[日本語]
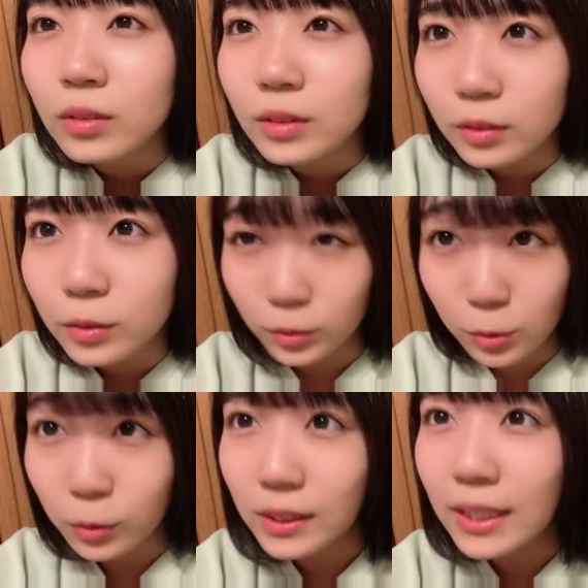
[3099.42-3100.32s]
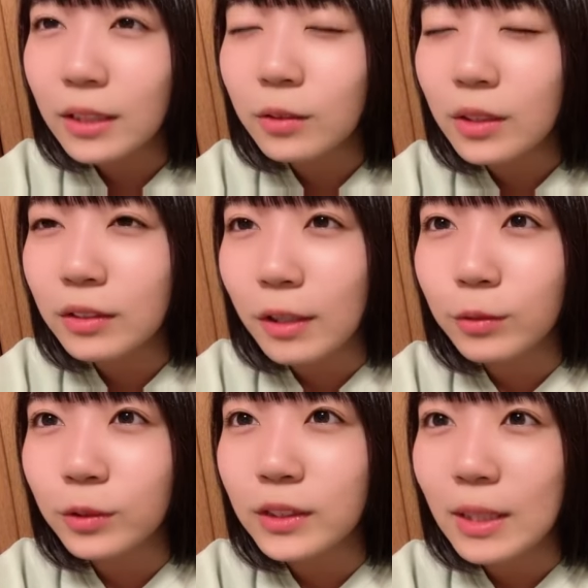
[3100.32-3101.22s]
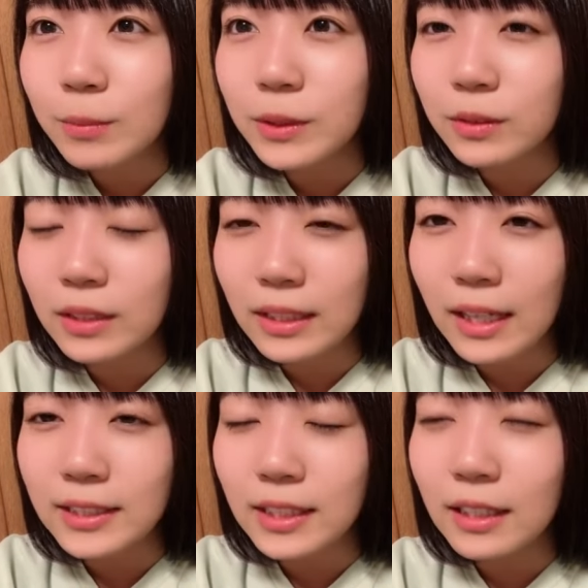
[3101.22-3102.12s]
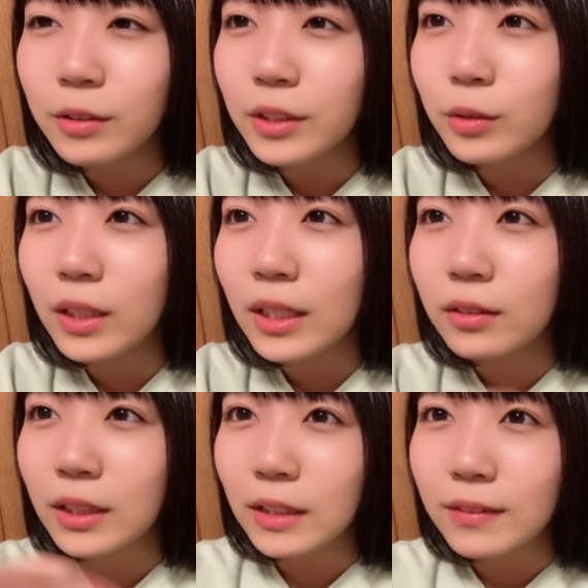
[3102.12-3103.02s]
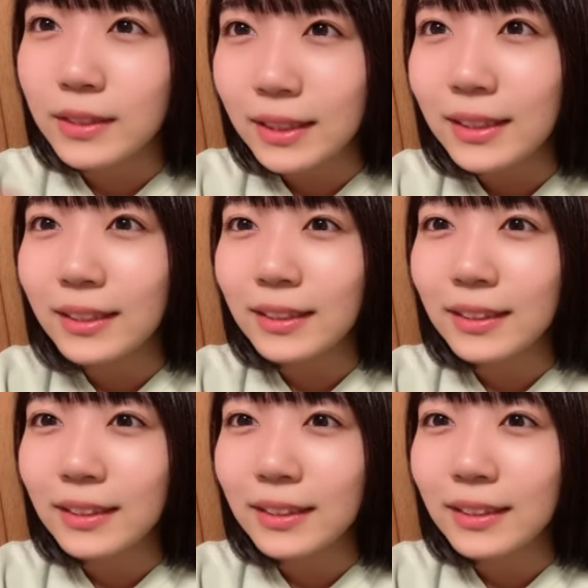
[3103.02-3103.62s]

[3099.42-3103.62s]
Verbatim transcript: うん、ここ最近の名古屋本当に寒いのでね明日名古屋に来られる方はぜひ